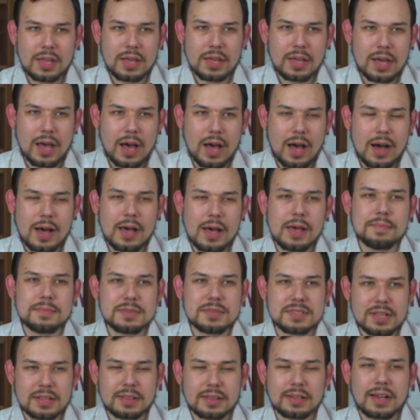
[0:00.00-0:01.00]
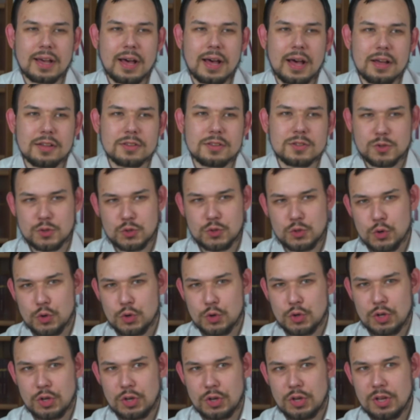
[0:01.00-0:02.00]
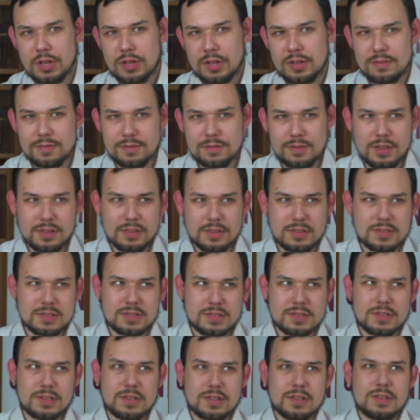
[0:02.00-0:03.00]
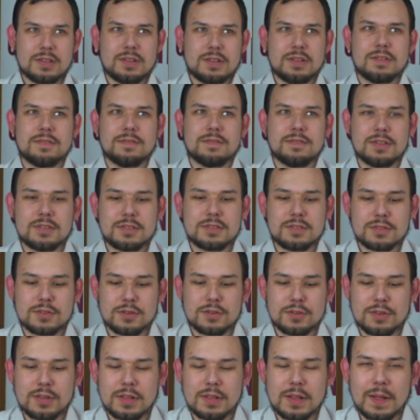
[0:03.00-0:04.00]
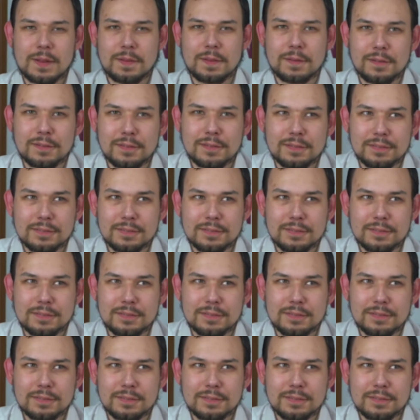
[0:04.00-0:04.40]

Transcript: aMZK stoi, więc, więc co ty na to?